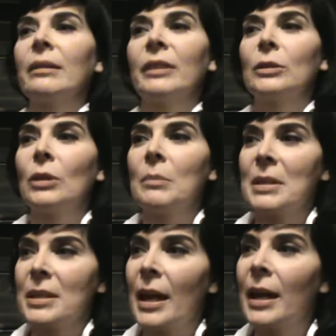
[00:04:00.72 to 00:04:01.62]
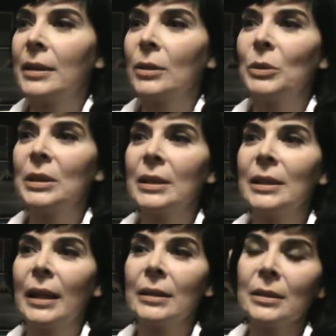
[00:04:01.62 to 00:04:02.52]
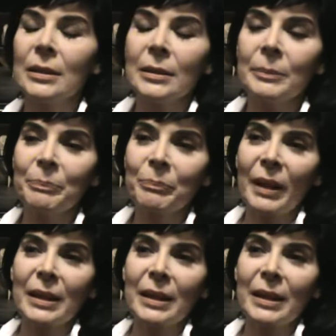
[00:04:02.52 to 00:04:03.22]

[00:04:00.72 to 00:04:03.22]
aveva fatto la Magnani, quindi grandi mm,